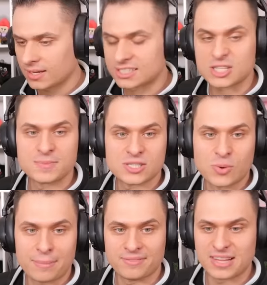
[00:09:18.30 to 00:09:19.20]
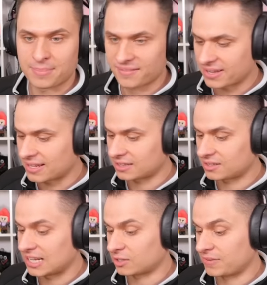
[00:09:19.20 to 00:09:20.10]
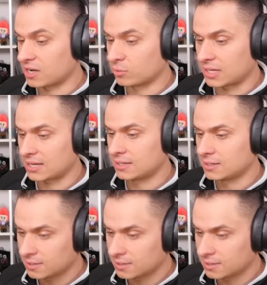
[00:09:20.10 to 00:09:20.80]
Jesteśmy słabi w naprawianiu, na, na to no wygląda.